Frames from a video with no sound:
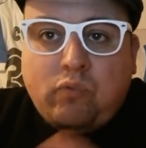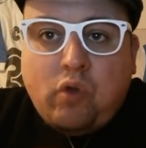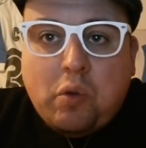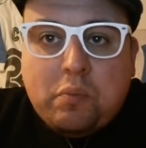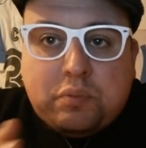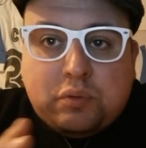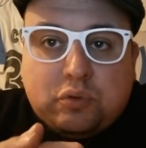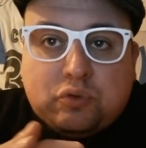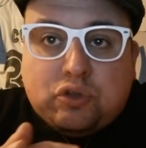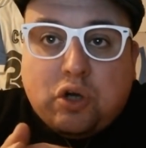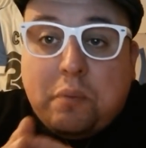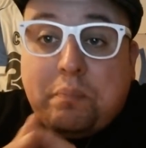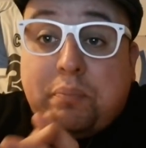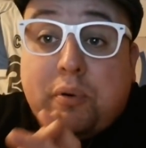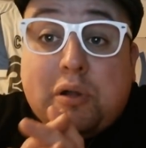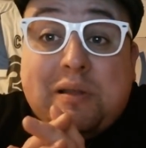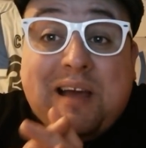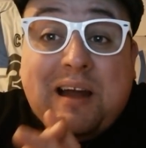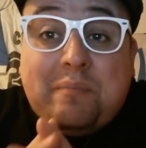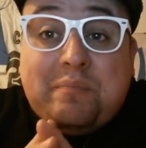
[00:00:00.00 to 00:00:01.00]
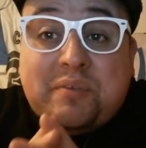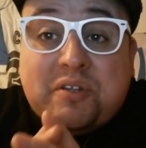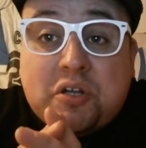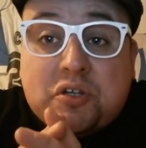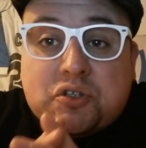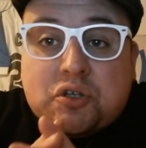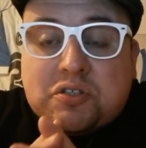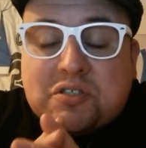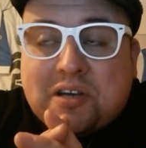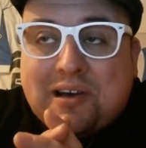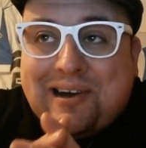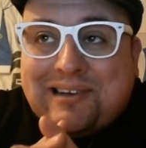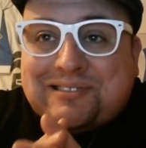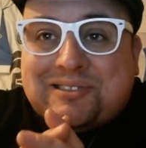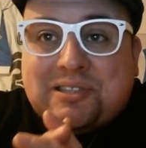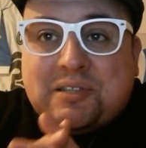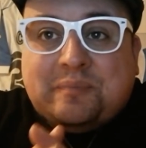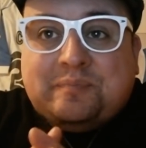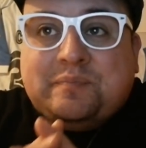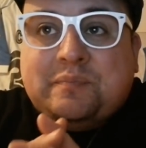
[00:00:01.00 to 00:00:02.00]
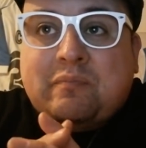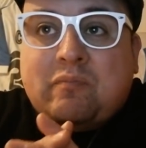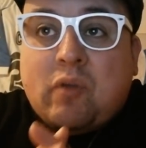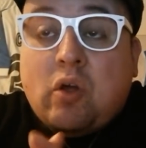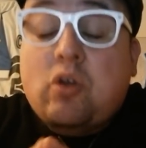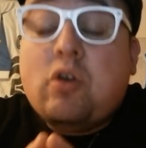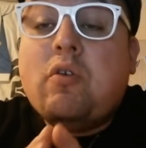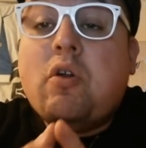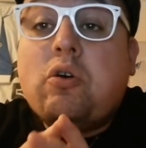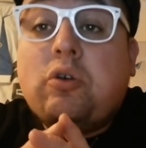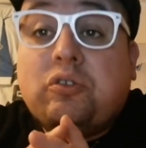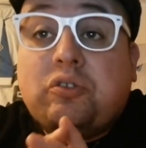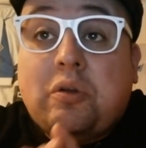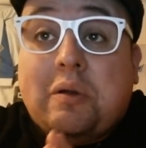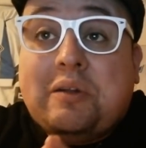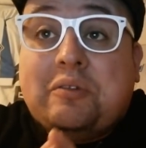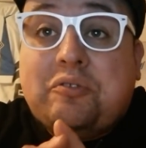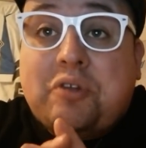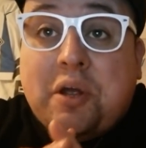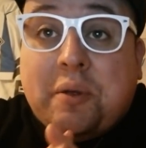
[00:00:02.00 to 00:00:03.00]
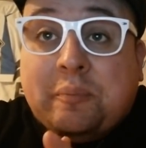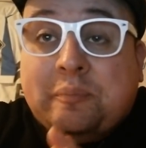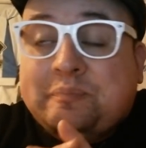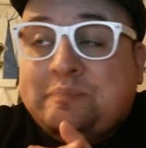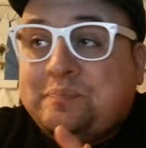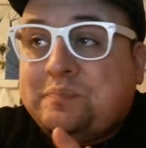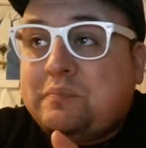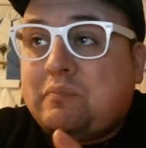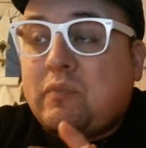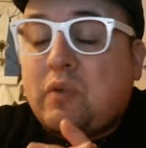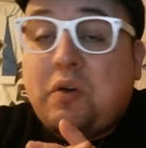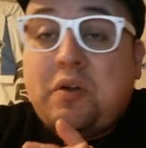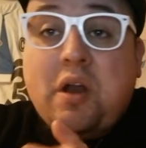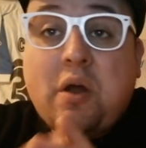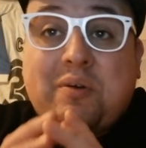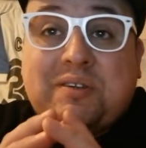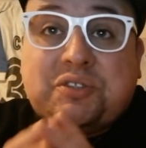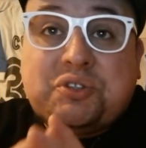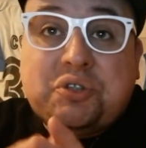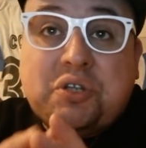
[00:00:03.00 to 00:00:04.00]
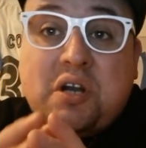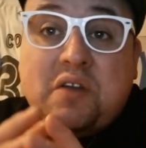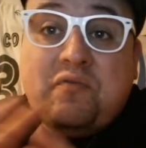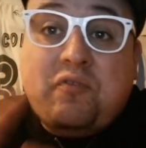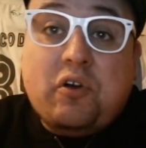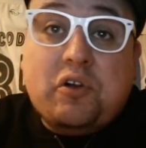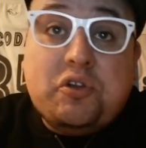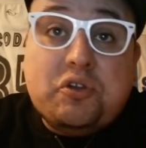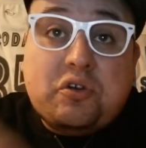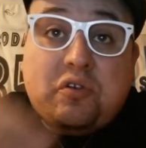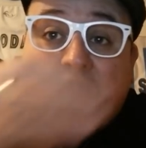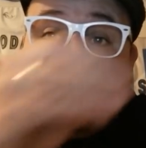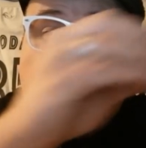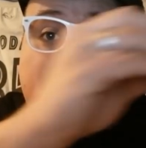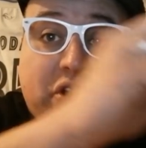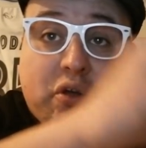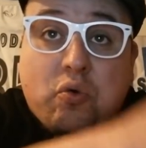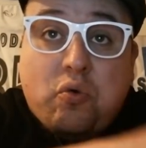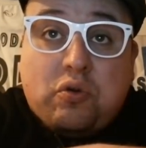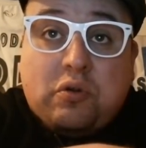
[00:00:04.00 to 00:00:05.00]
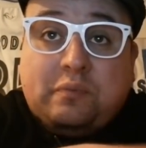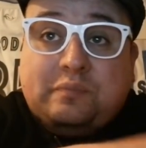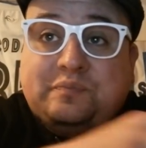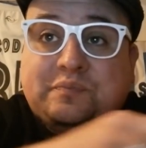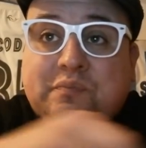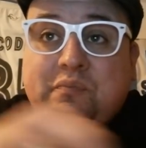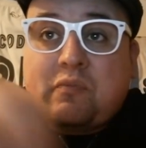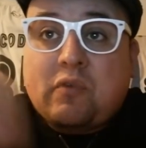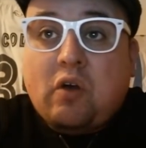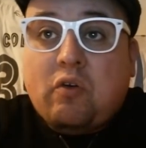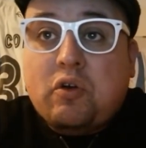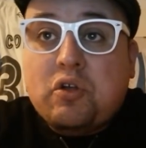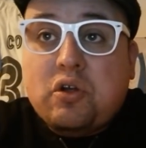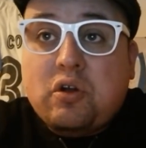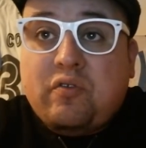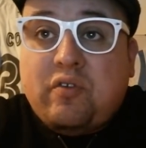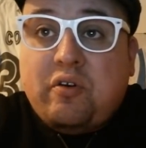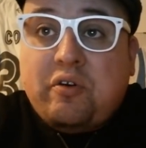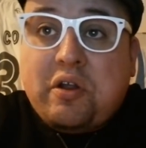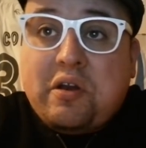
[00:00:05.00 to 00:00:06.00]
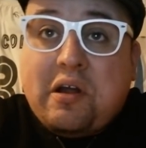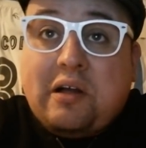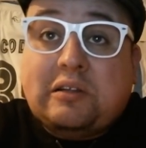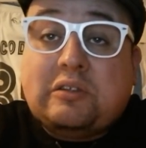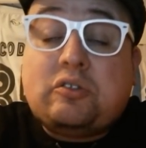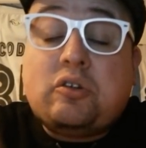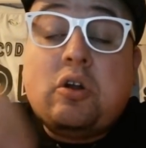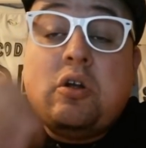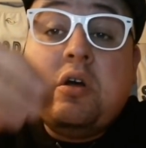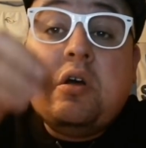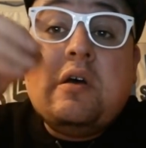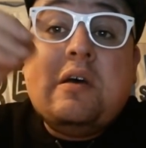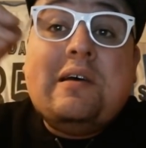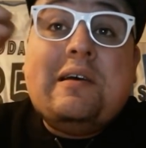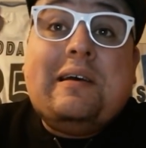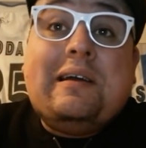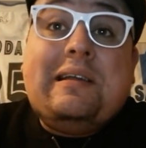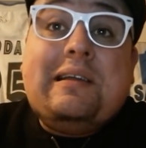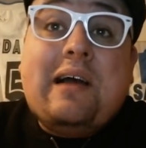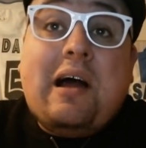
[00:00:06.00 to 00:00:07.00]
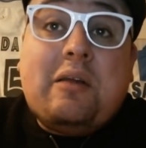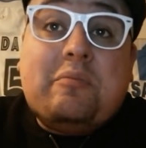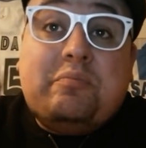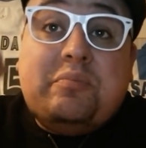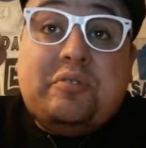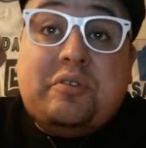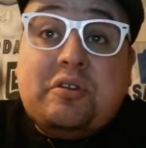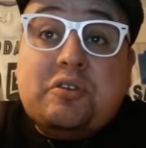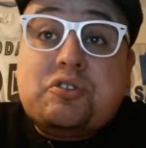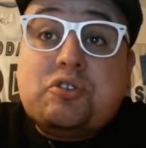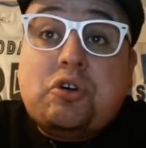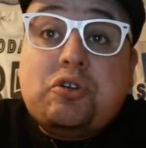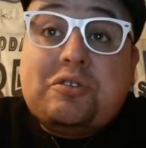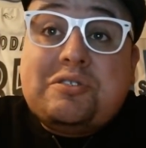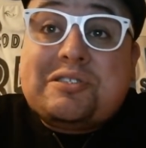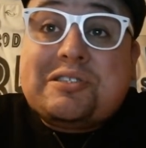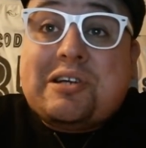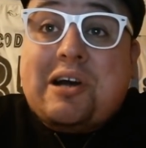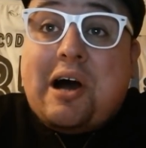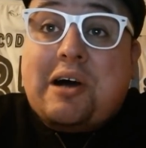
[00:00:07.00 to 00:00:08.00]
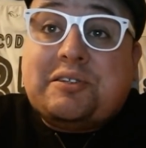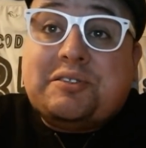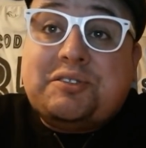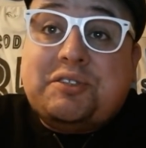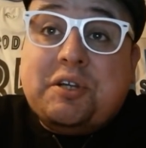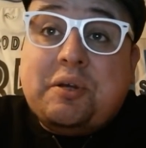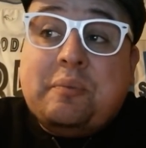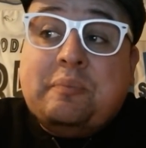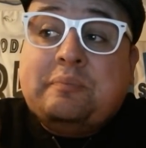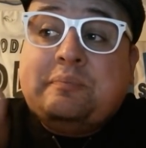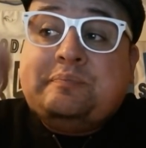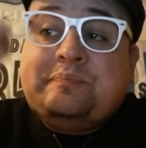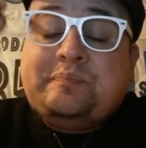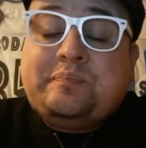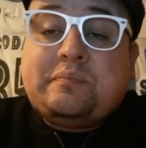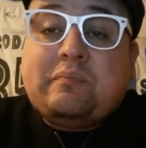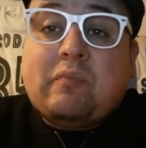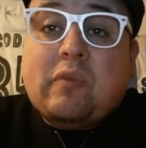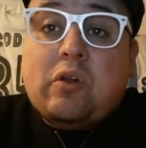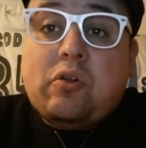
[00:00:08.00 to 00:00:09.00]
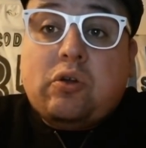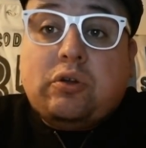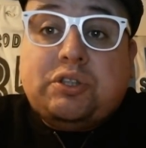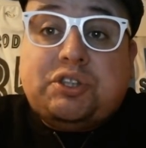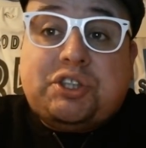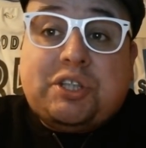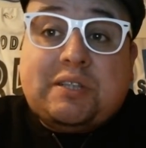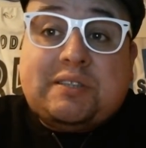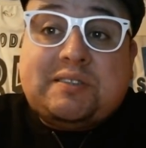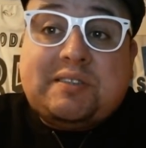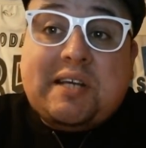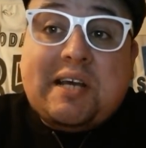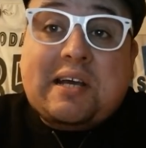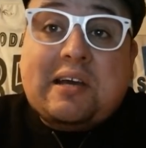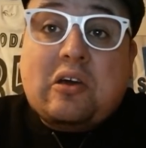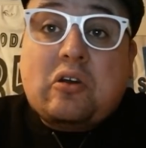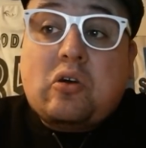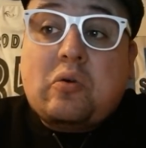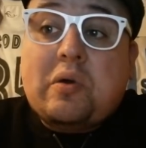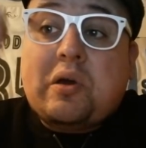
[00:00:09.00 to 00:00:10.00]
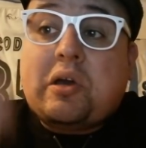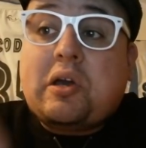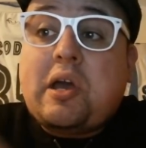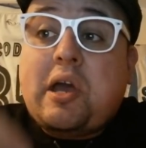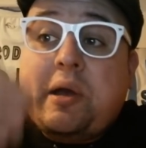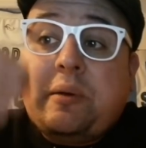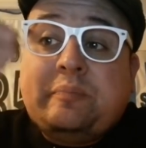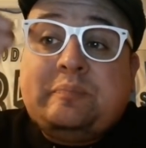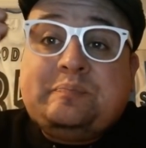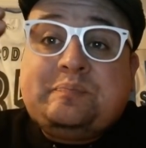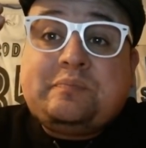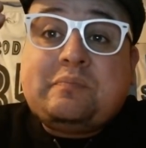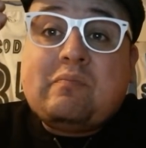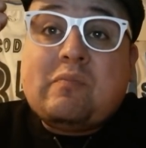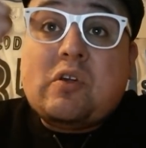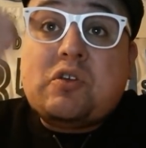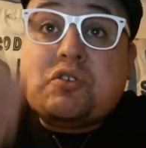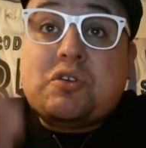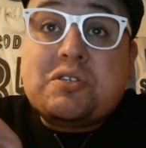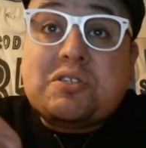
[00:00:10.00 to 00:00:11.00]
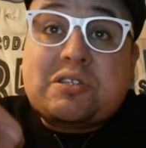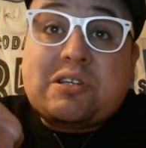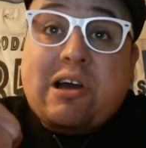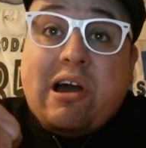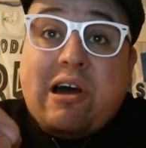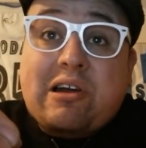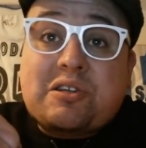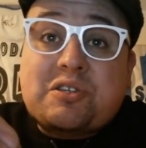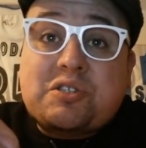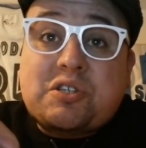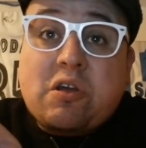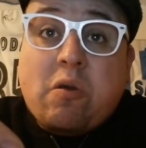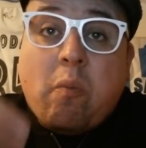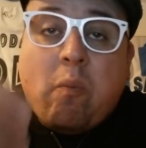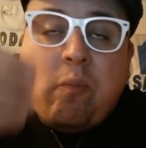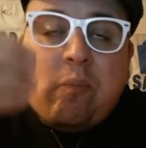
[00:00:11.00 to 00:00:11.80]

Purtroppo gli arbitri sono scarsi, io lo continuo a dire. Non è una questione che vogliono favori uno o vogliono favori un altro. Gli arbitri sono scarsi, non ci azzeccano perché sono scarsi.